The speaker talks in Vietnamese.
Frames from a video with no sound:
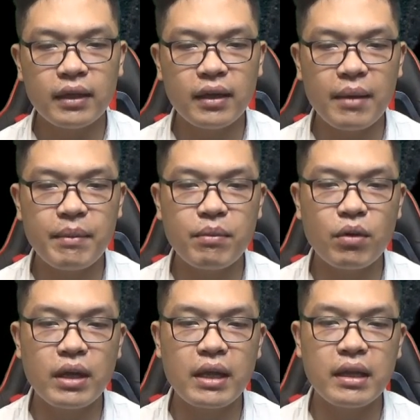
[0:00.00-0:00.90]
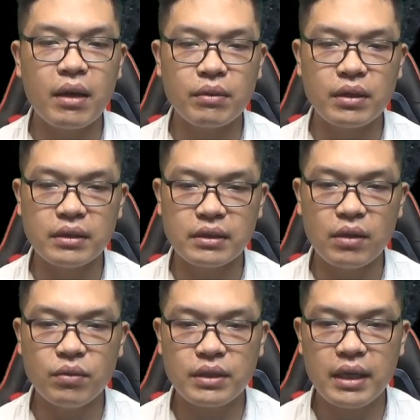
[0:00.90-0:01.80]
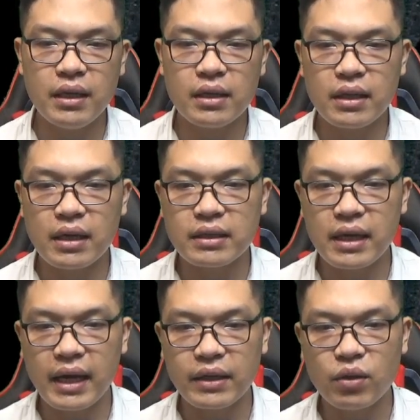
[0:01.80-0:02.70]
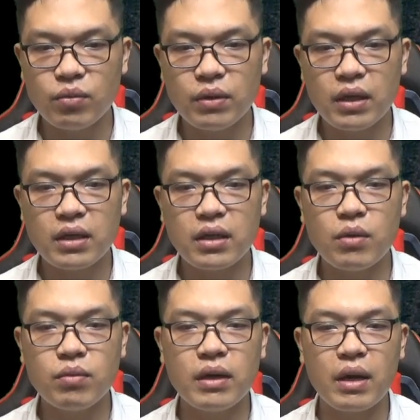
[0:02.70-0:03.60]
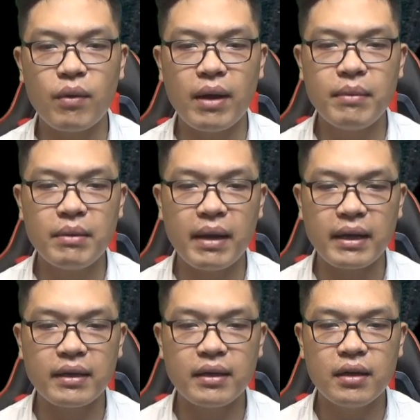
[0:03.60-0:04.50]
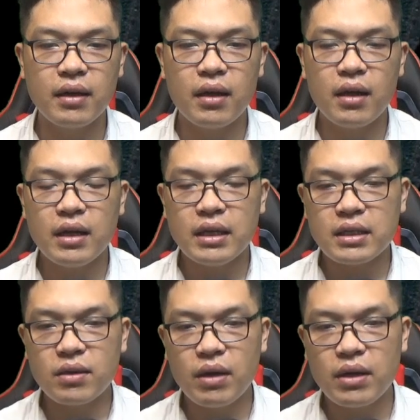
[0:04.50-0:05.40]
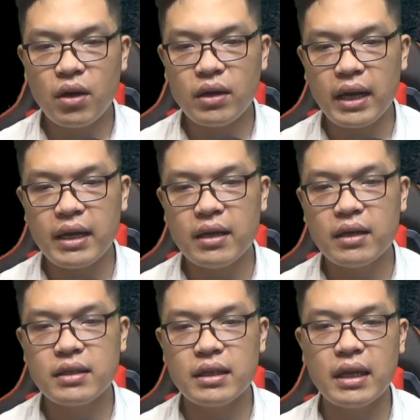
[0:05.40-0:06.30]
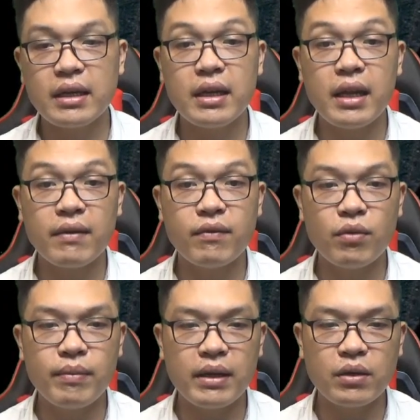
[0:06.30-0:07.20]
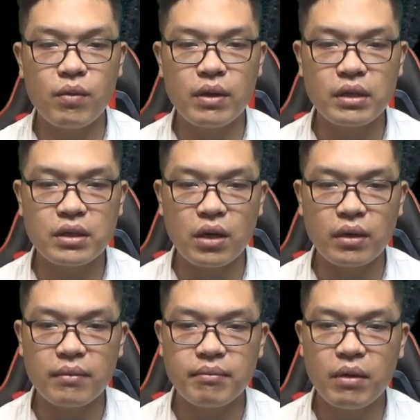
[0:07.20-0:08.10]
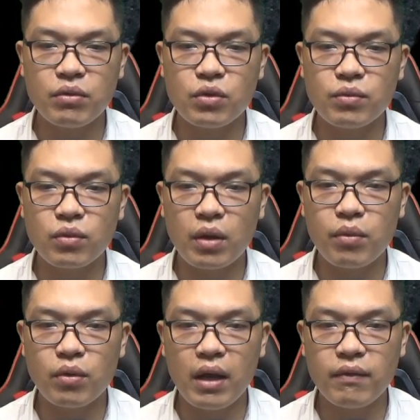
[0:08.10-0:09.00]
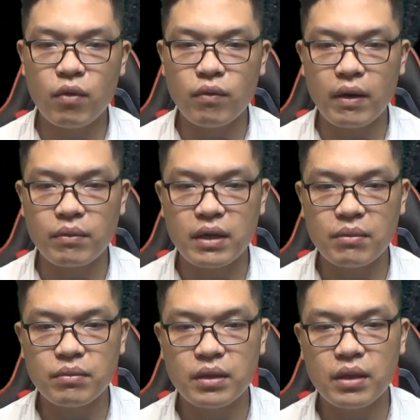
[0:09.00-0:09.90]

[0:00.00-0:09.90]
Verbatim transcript: lại bị một tên tiểu tử xấu xí nhận ra hành tung, đúng là quá mất mặt. Sau lời nói này, chỉ thấy khí đèn vô biên cuộn tròn bao trùm toàn bộ lao phủ vào trong.